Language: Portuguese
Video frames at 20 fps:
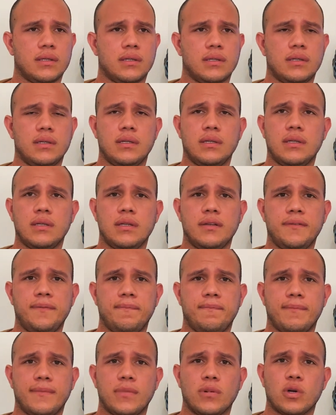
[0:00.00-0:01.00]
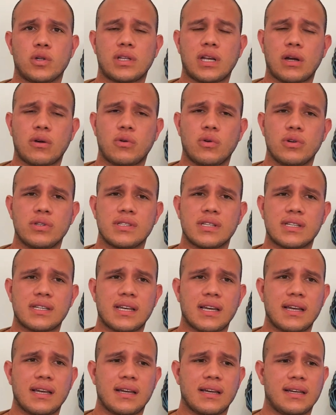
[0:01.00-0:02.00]
E outra coisa
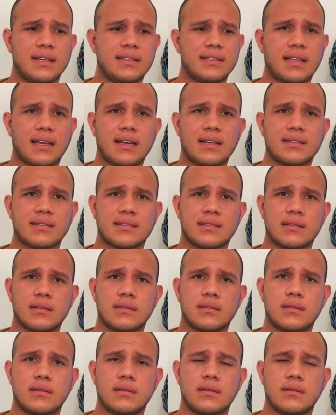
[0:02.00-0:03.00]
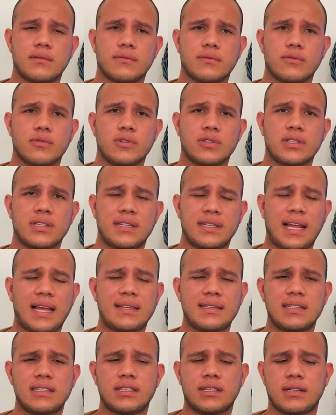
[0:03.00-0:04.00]
que é interessante,
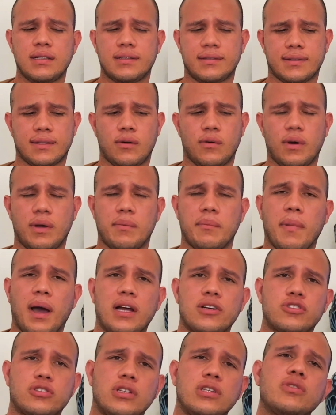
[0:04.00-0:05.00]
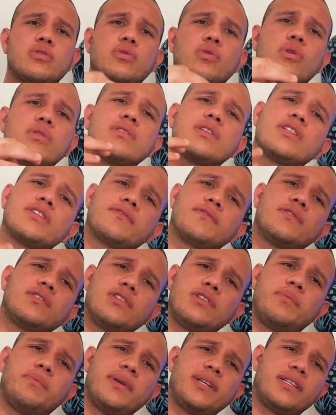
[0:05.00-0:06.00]
na descrição aí embaixo tem todas as
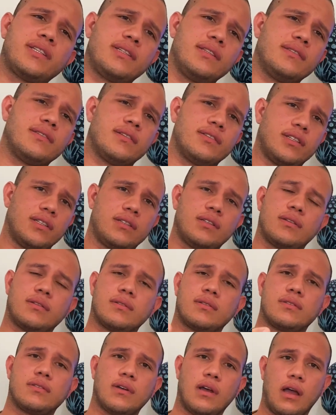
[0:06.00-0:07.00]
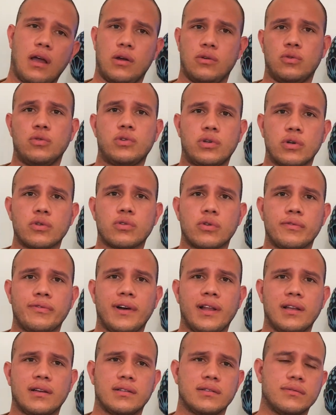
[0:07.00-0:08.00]
fontes de pesquisa, gente. É do que eu estou
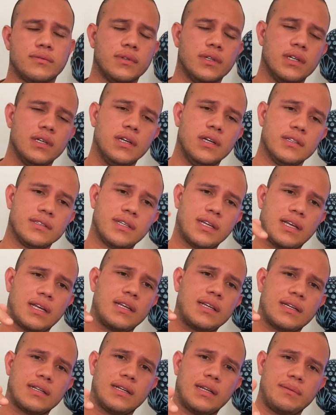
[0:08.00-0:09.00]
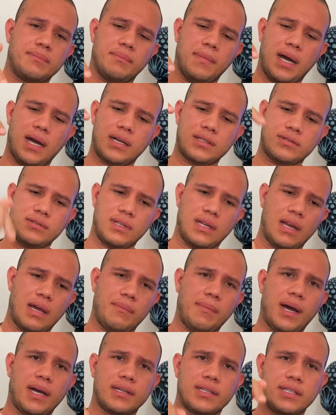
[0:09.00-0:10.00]
falando. Você clica lá embaixo, tem
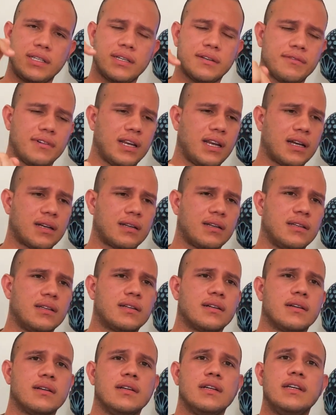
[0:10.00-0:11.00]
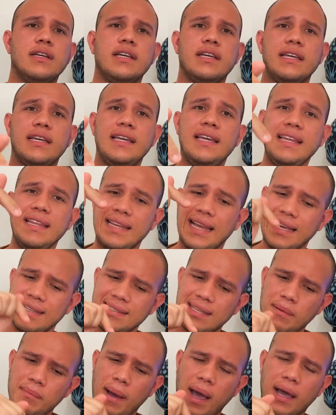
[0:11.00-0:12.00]
lá a barrinha, vai lá, clica. E
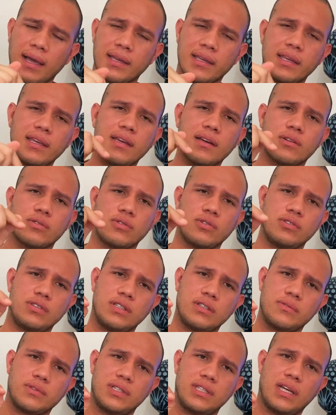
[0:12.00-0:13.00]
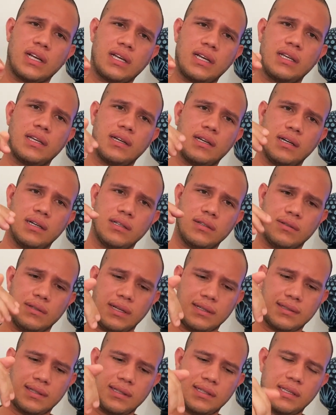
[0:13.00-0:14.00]
nessa barrinha que eu estou dizendo que você está clicando
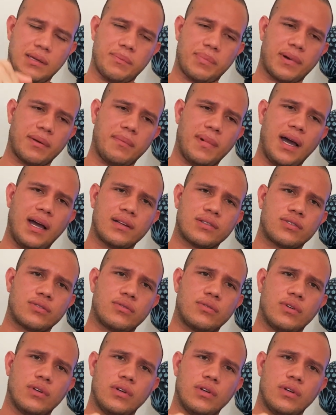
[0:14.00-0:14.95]
na setinha para baixo,